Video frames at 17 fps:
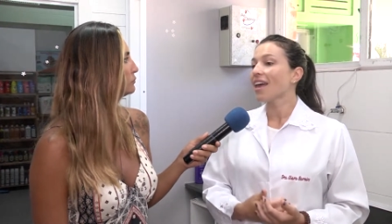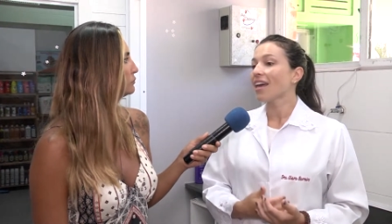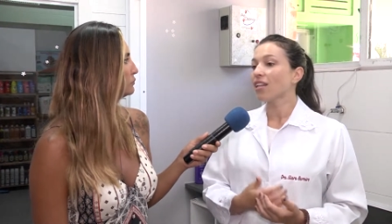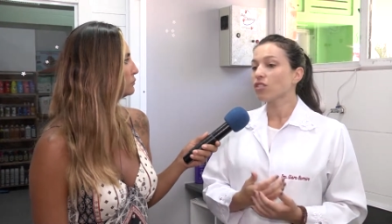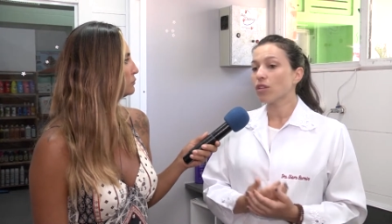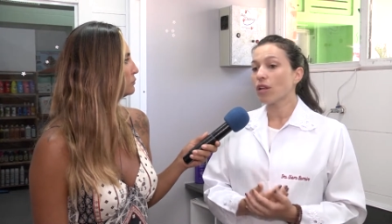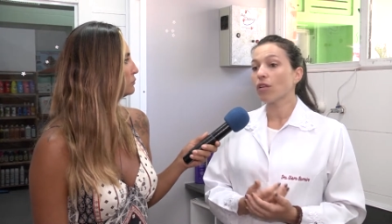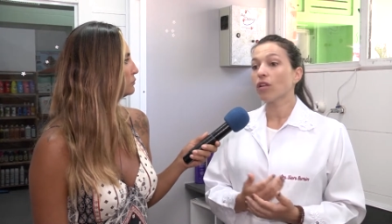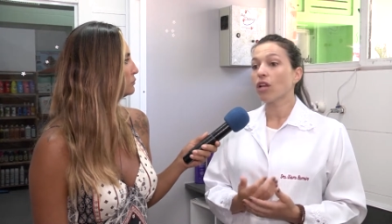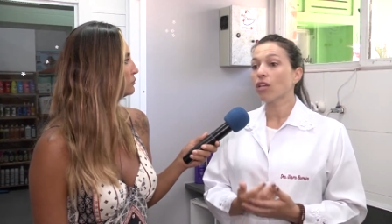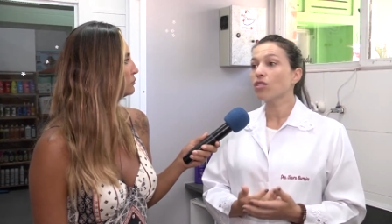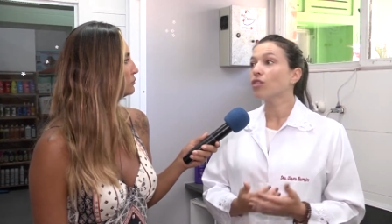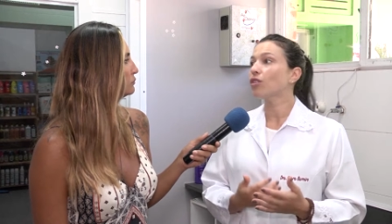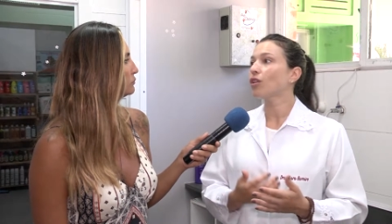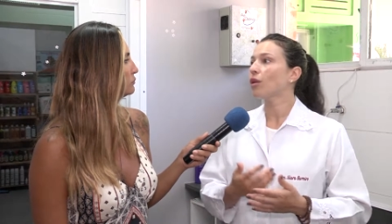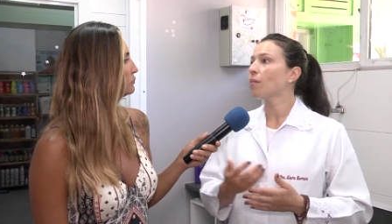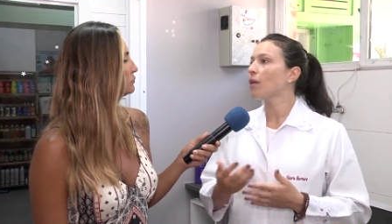elas falam, nossa
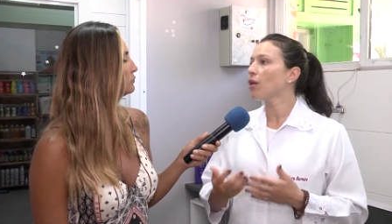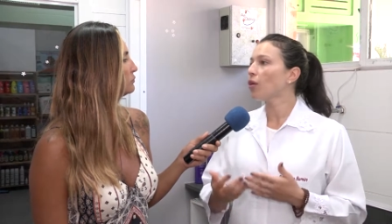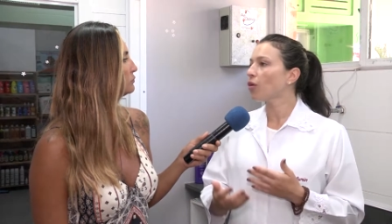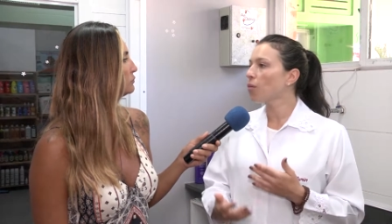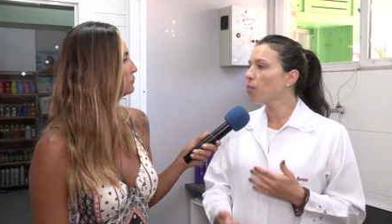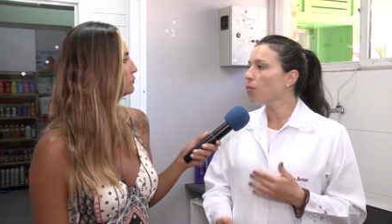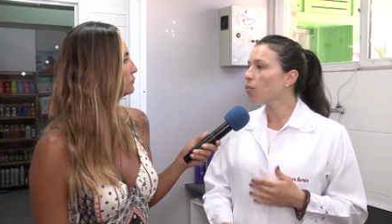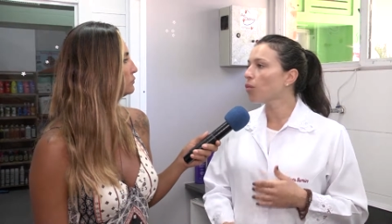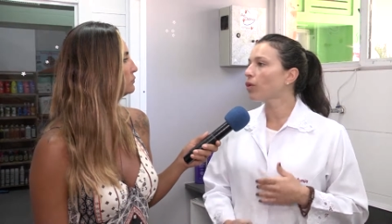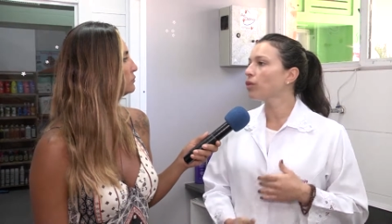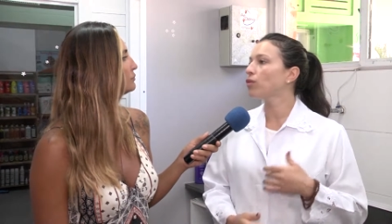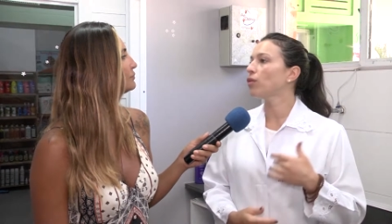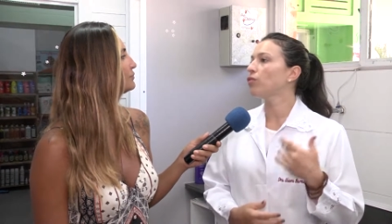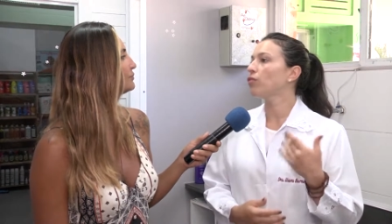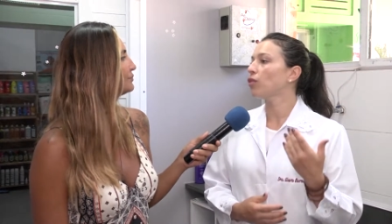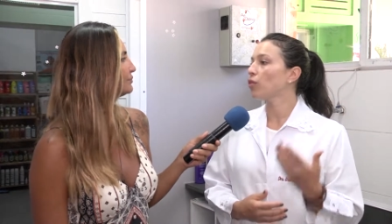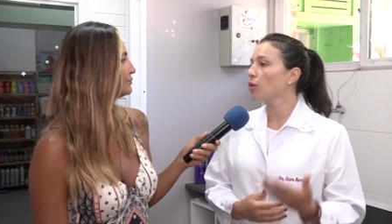doutora, melhorou muito,
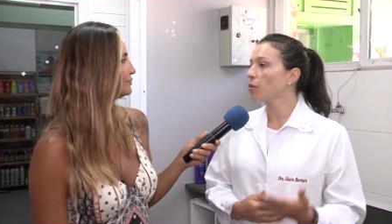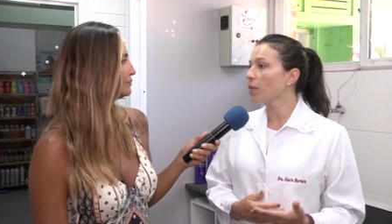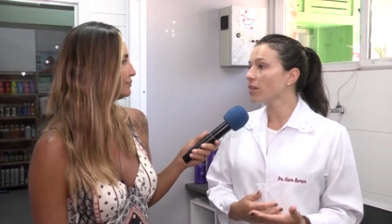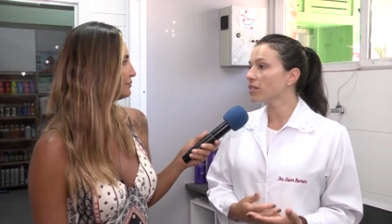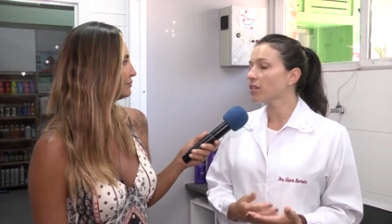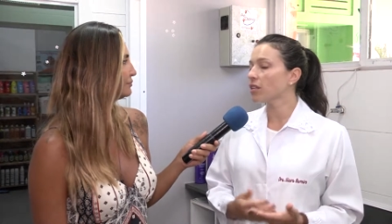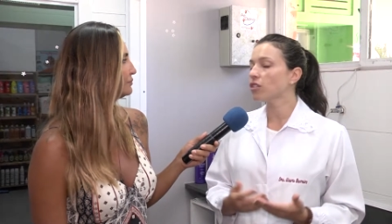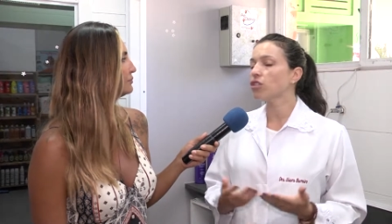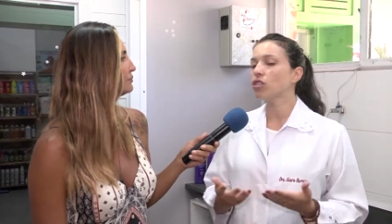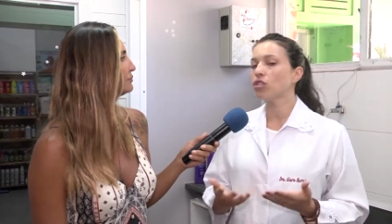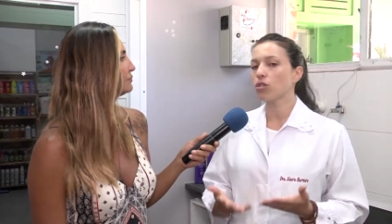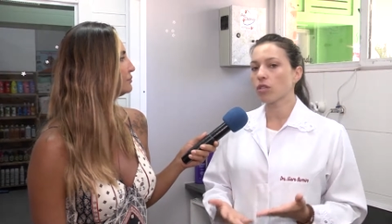evoluiu bastante,